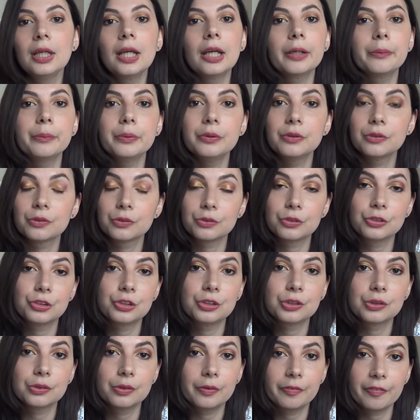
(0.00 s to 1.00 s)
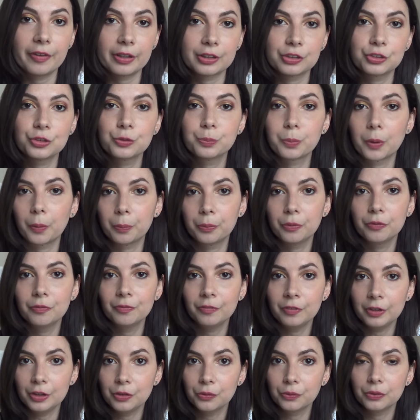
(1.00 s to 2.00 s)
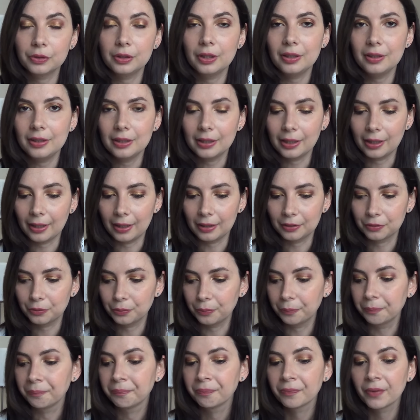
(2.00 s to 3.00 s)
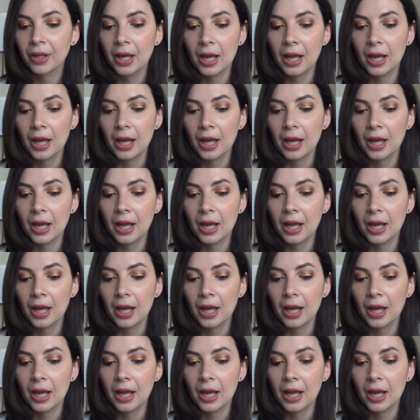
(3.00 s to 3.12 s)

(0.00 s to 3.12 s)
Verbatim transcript: e quindi ho deciso di farci proprio un video dedicato,